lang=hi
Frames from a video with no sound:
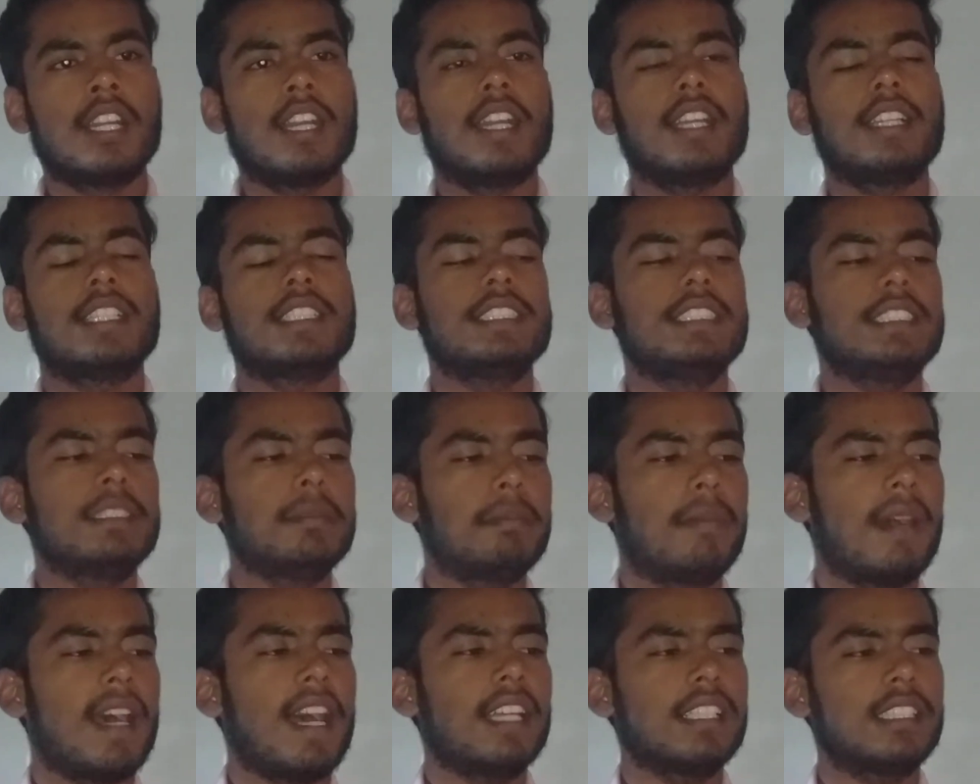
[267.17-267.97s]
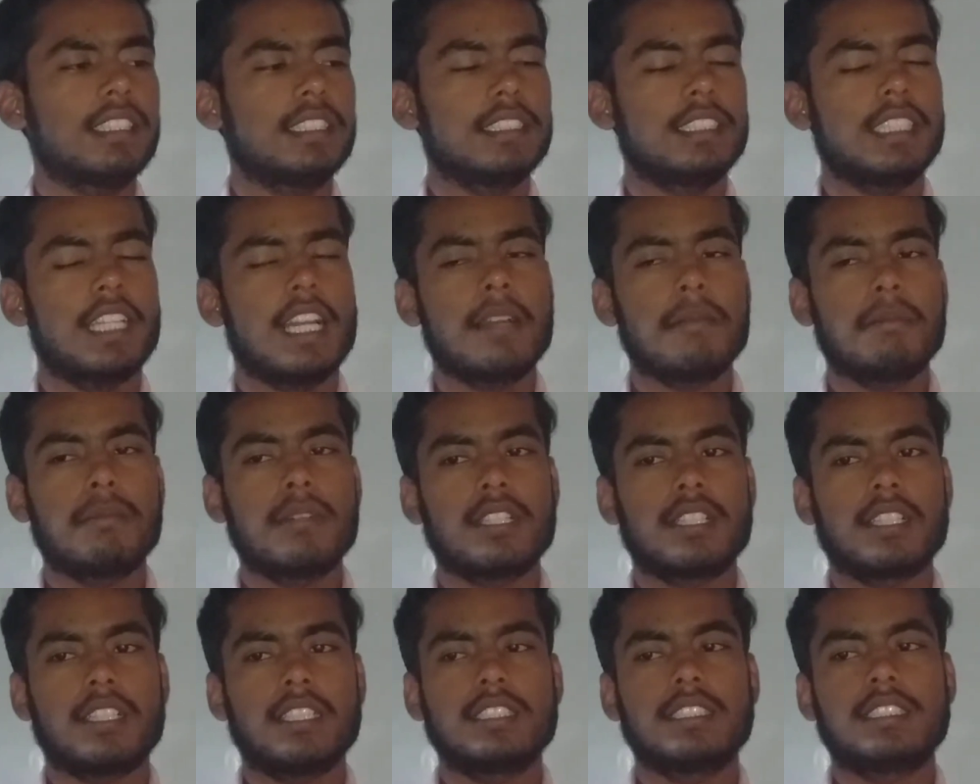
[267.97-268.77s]
ऐसी बात यहाँ
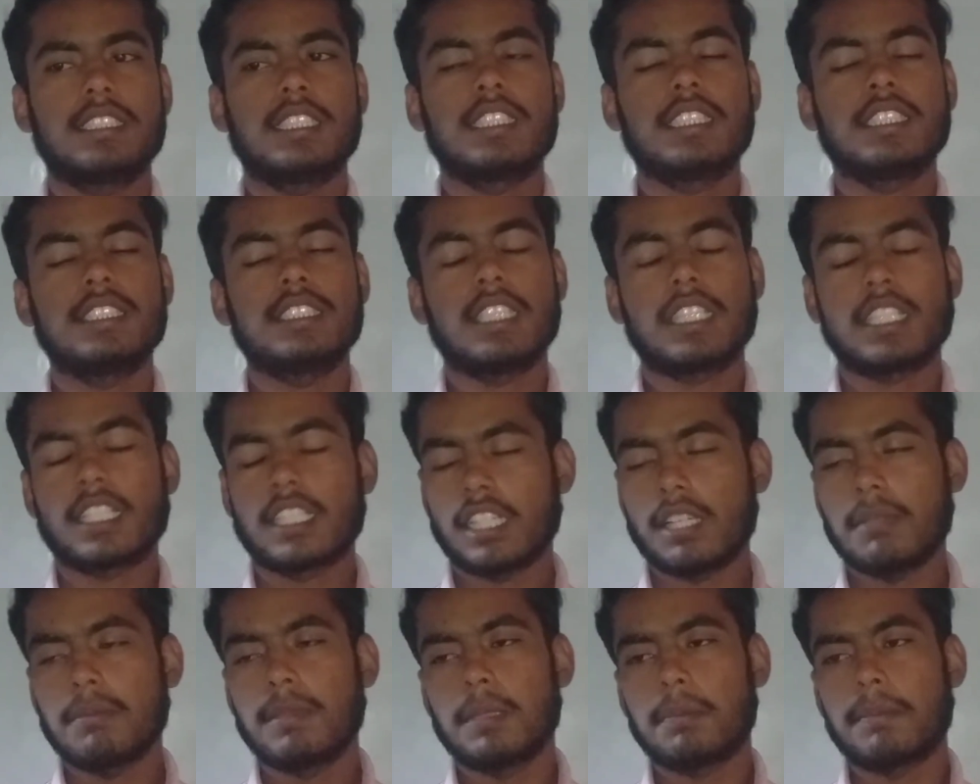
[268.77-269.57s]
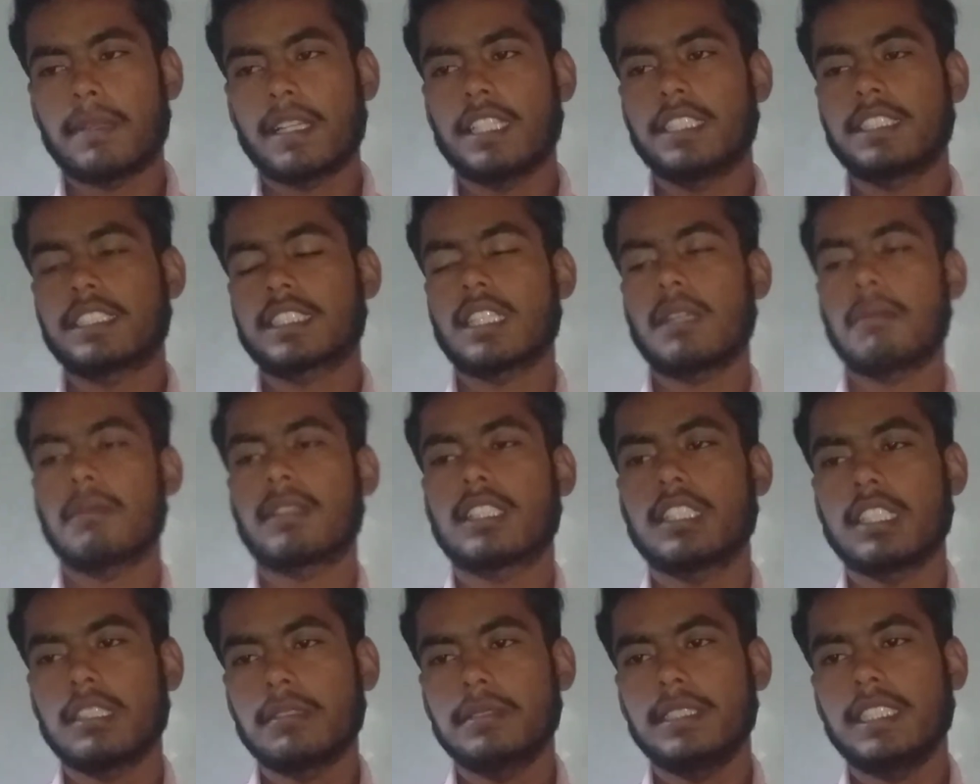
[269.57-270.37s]
पर अच्छे टीचर का ना मिल पाना इसका
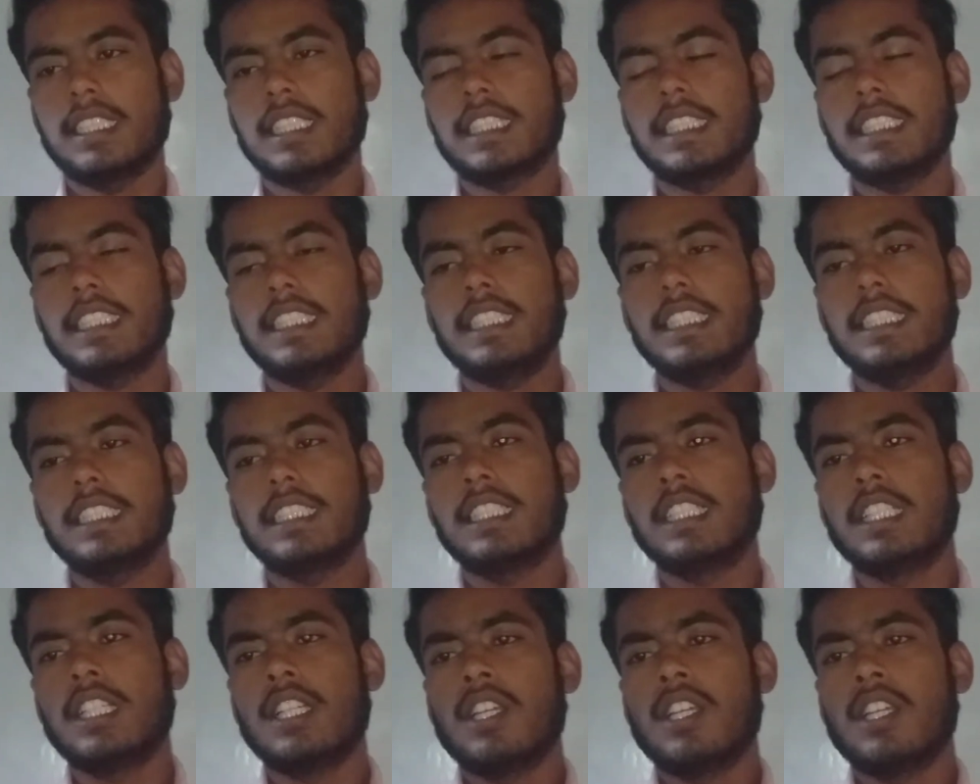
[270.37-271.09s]
मतलब ये कि